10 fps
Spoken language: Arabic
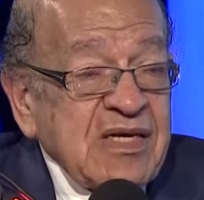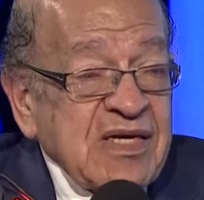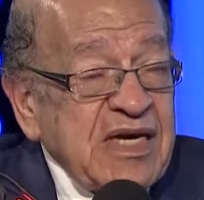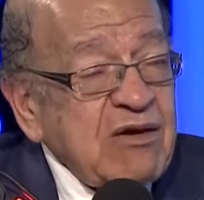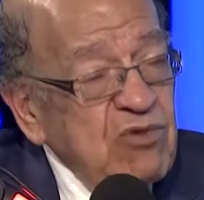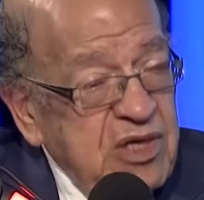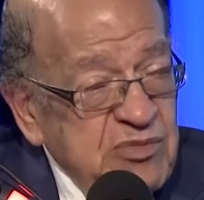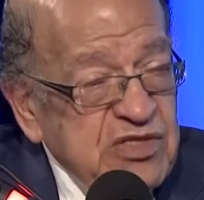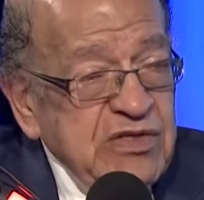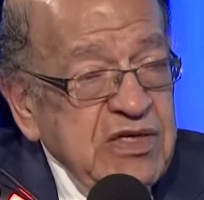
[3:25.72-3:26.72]
كان كل
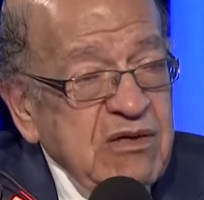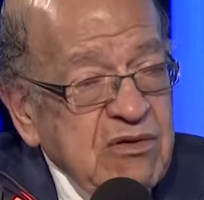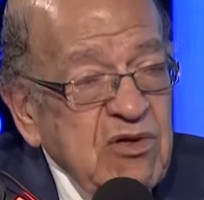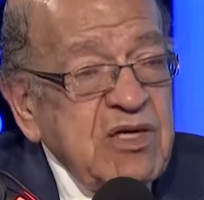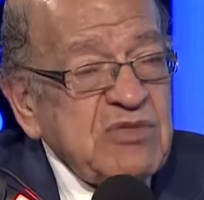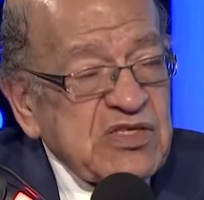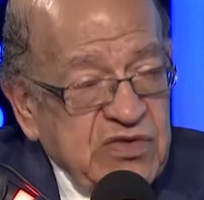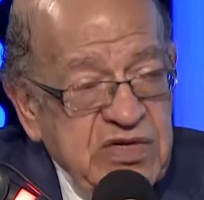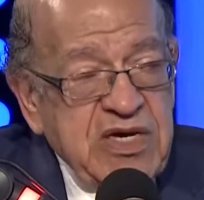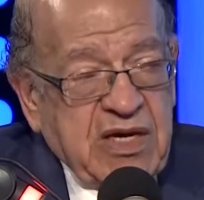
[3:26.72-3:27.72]
مصري وكل
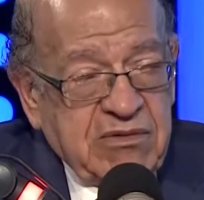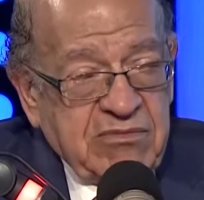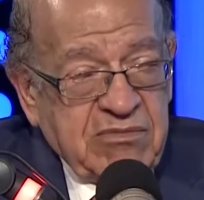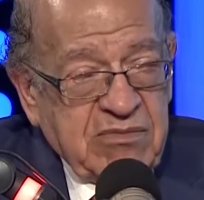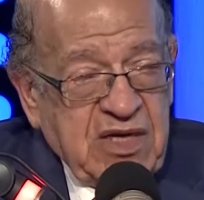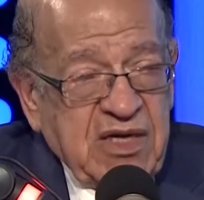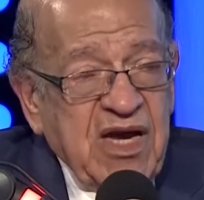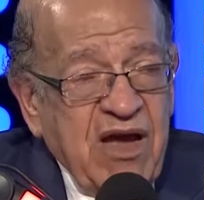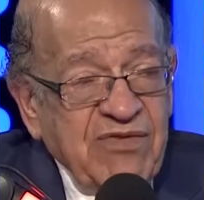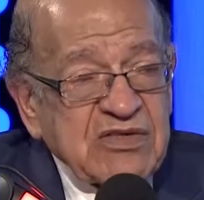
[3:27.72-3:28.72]
مصرية
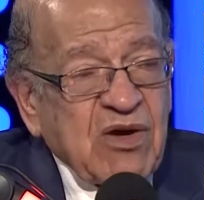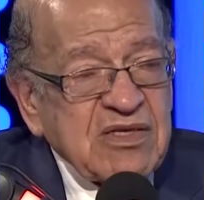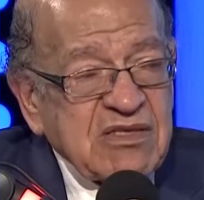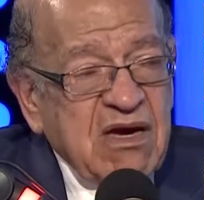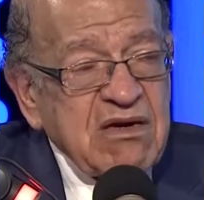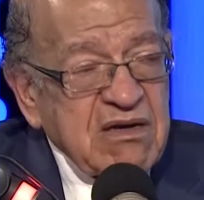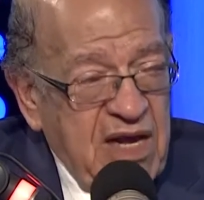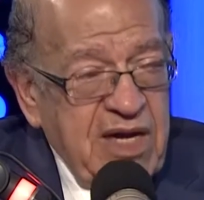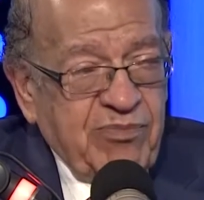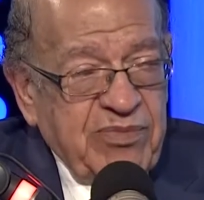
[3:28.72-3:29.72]
يحفظ عن ظهر
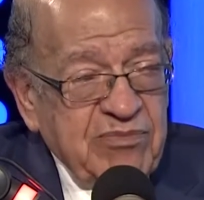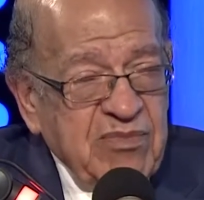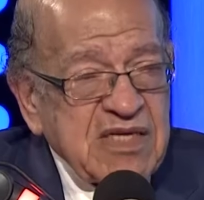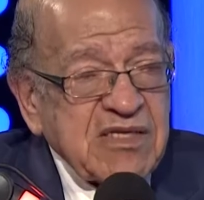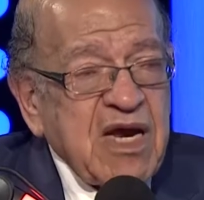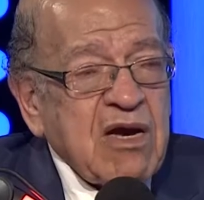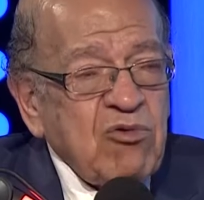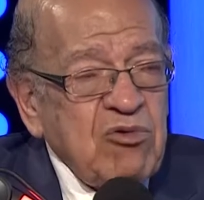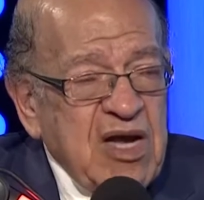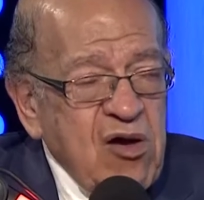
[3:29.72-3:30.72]
قلب ما
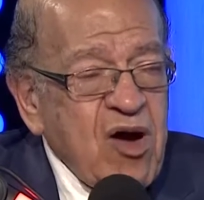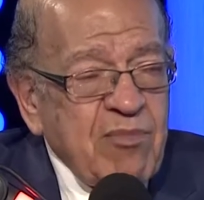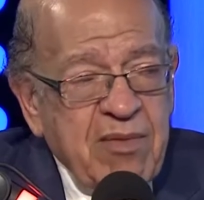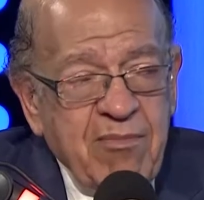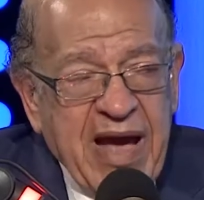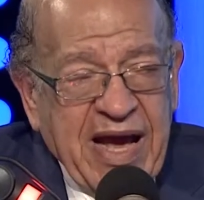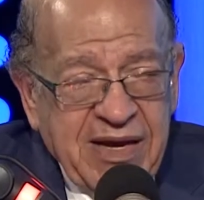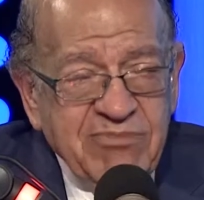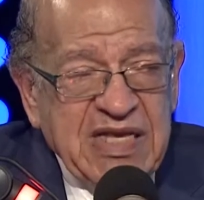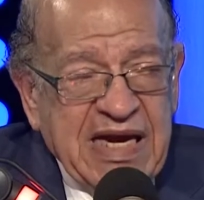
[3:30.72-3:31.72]
سيقوله أمام
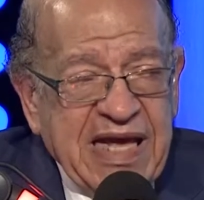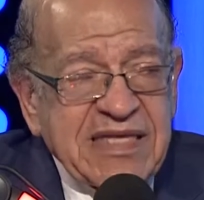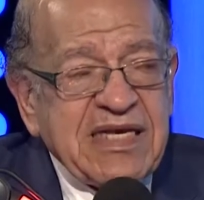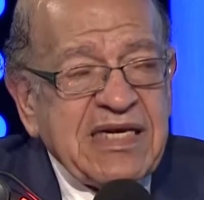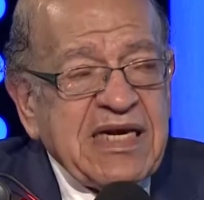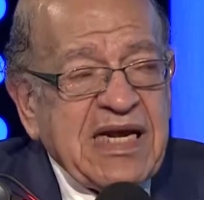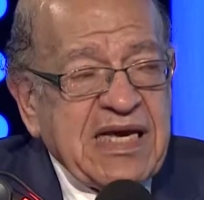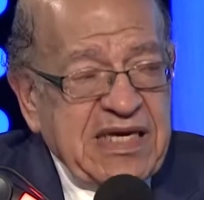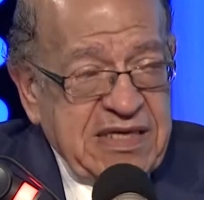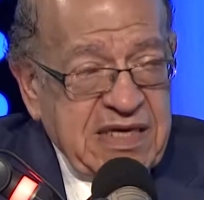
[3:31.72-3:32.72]
محكمة العدل
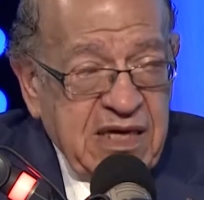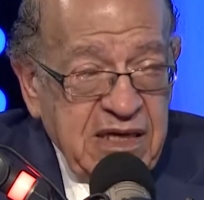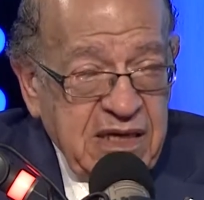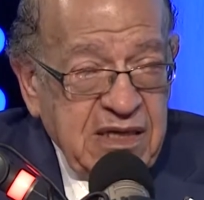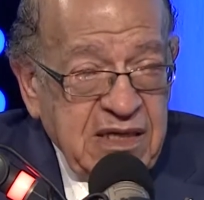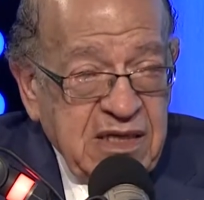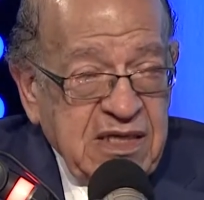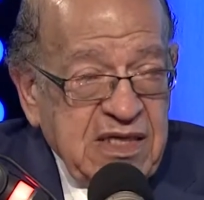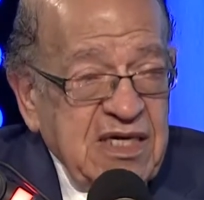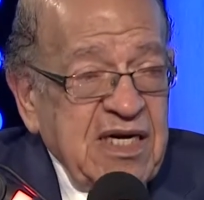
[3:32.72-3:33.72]
الإلهية
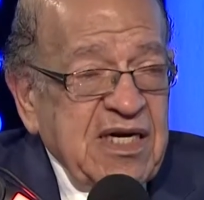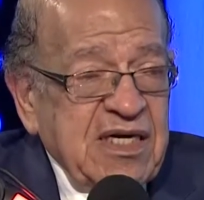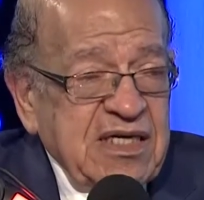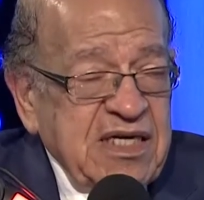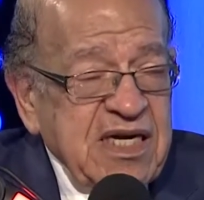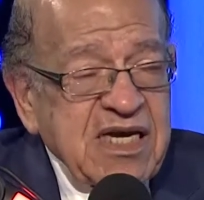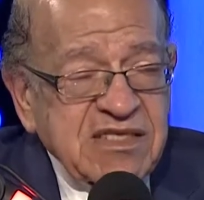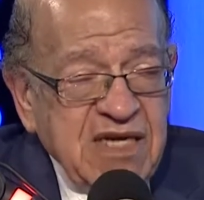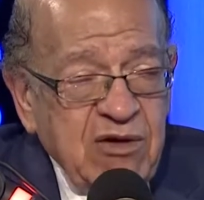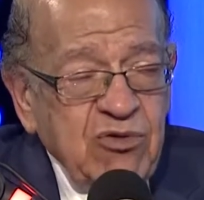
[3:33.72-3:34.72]
حين
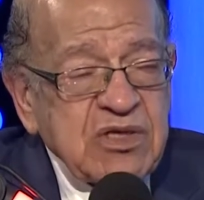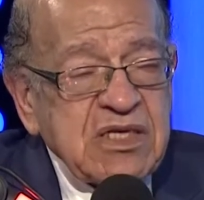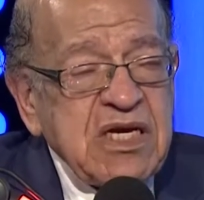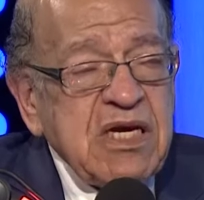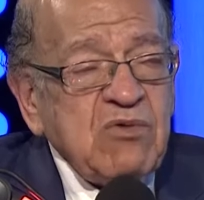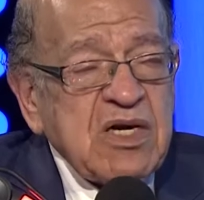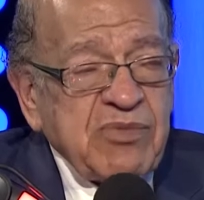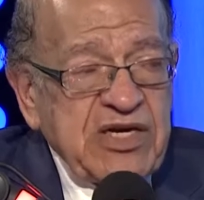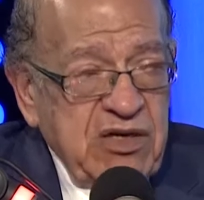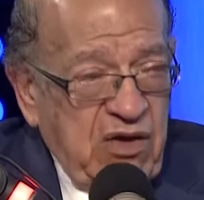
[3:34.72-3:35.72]
يسأله
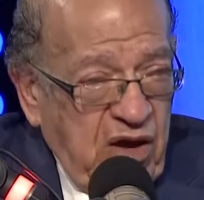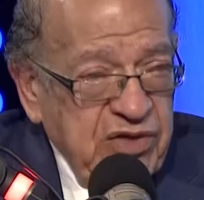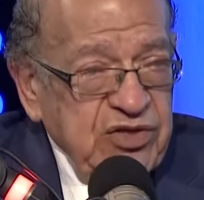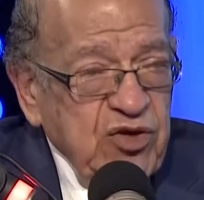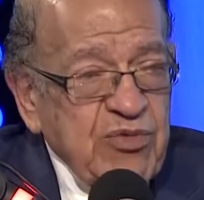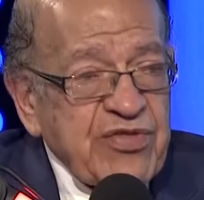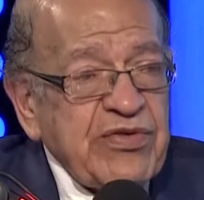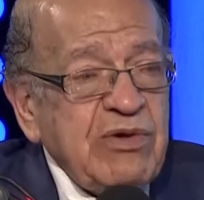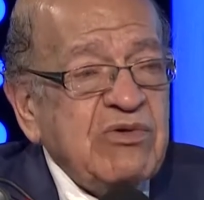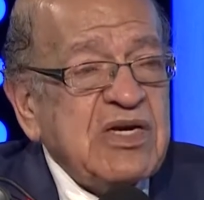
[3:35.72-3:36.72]
42 قاضي
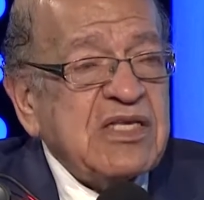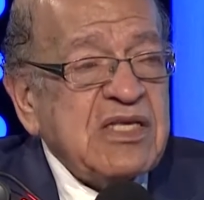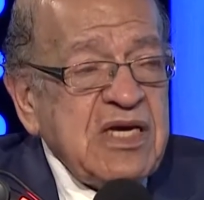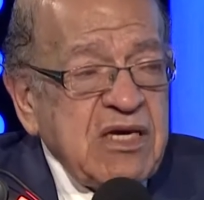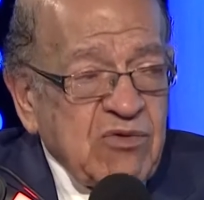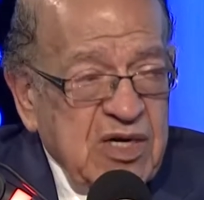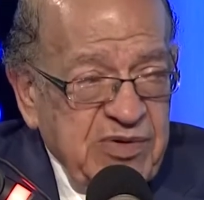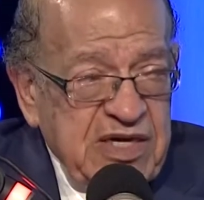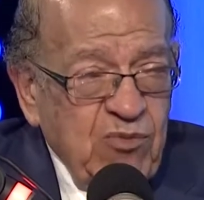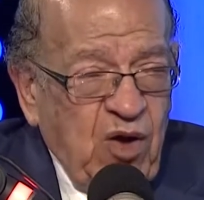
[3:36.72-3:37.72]
يمثلون
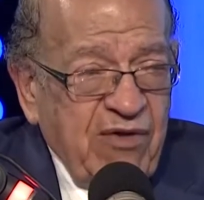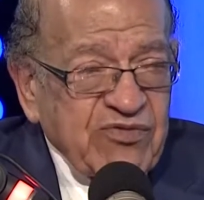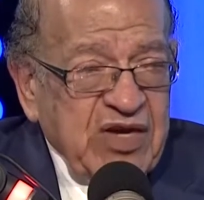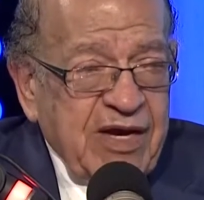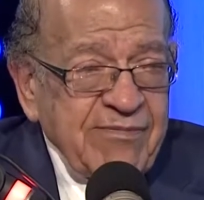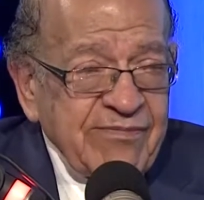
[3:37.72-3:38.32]
42 محافظة